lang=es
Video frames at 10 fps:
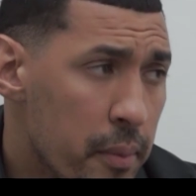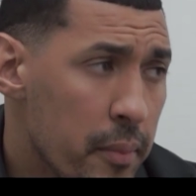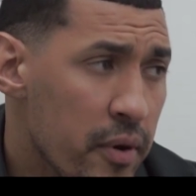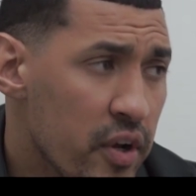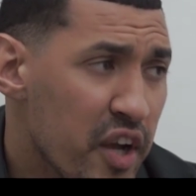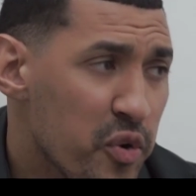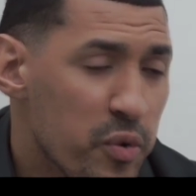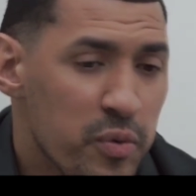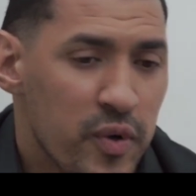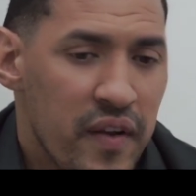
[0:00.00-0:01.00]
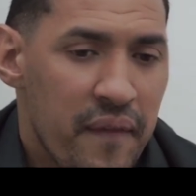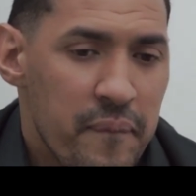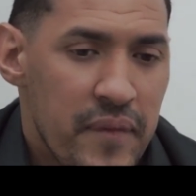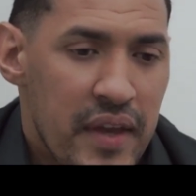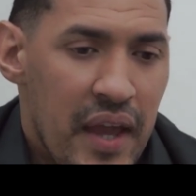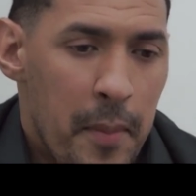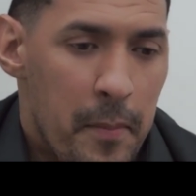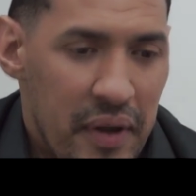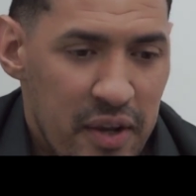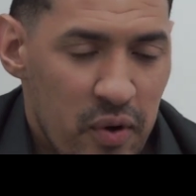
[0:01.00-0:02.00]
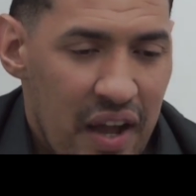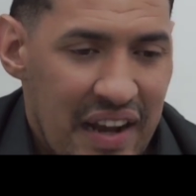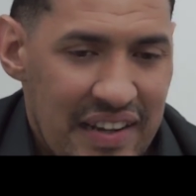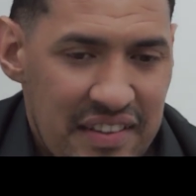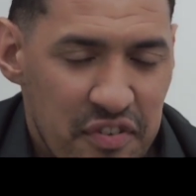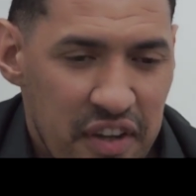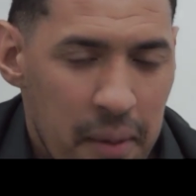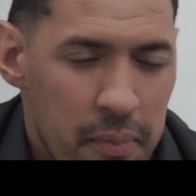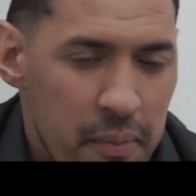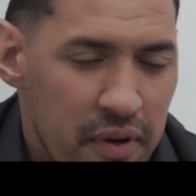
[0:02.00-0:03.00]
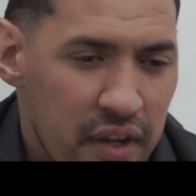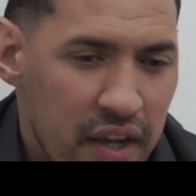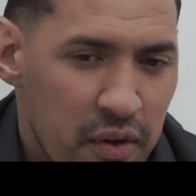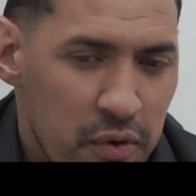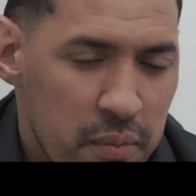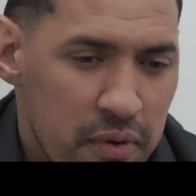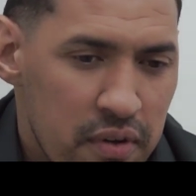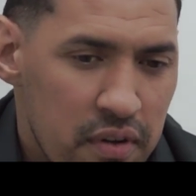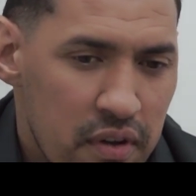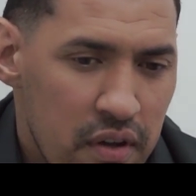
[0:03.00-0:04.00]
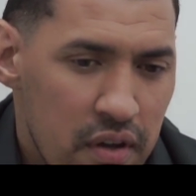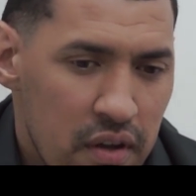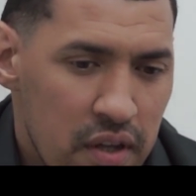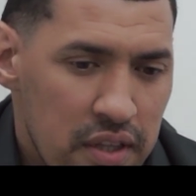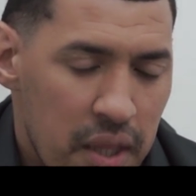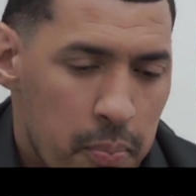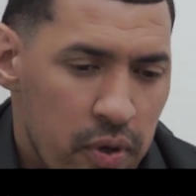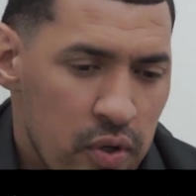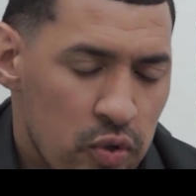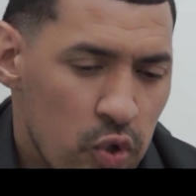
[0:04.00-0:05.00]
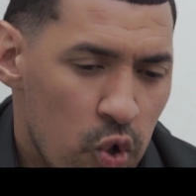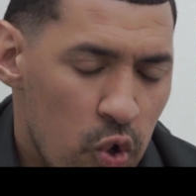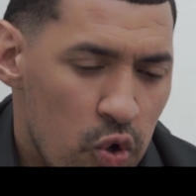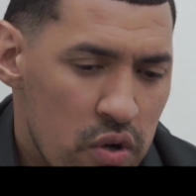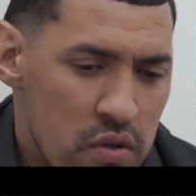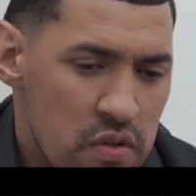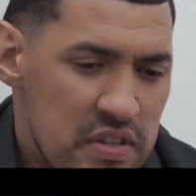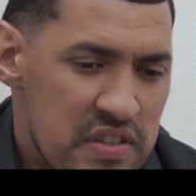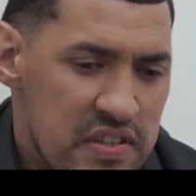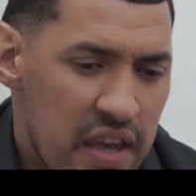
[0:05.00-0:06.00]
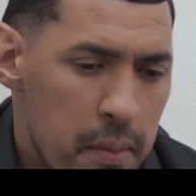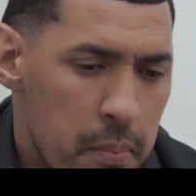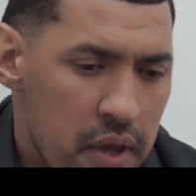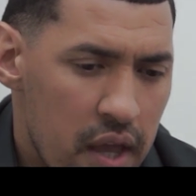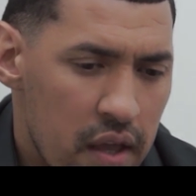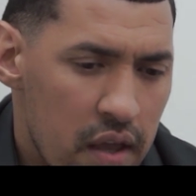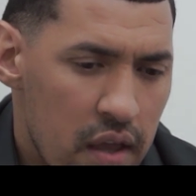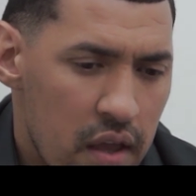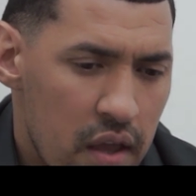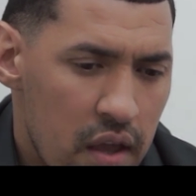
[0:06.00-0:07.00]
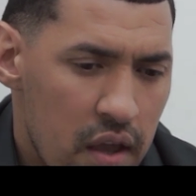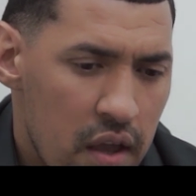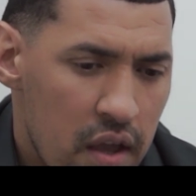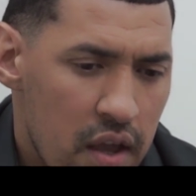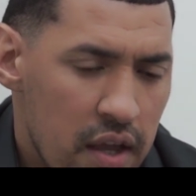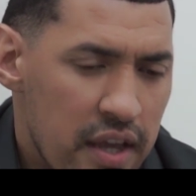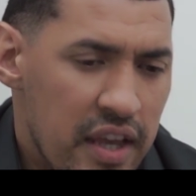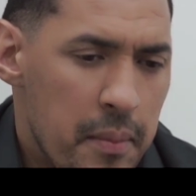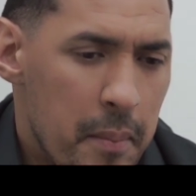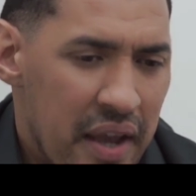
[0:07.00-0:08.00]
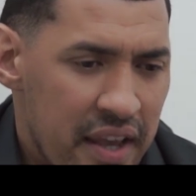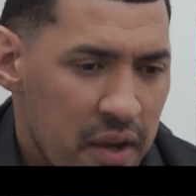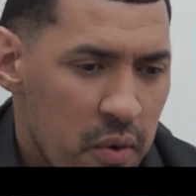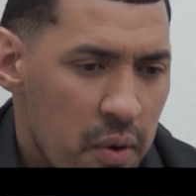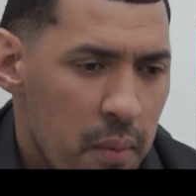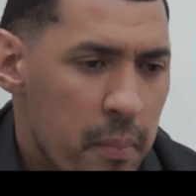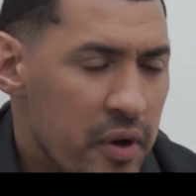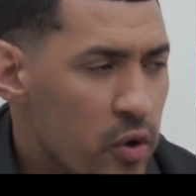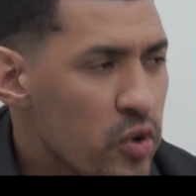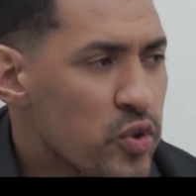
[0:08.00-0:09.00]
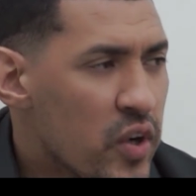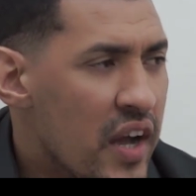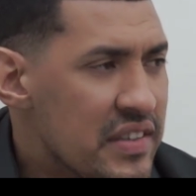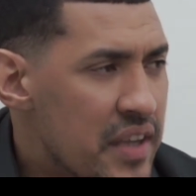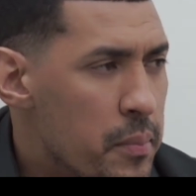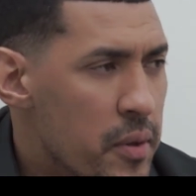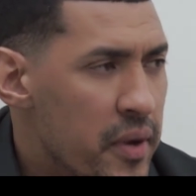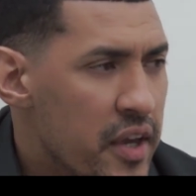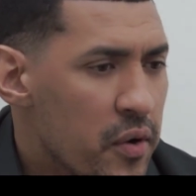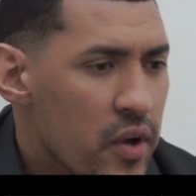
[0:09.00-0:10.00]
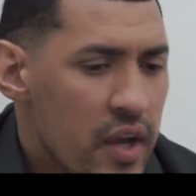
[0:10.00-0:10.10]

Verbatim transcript: de primero en el grupo. Pero al clasificar primero en el grupo, después nos tocó Serbia y México. Pero no nos tocaba Serbia y México,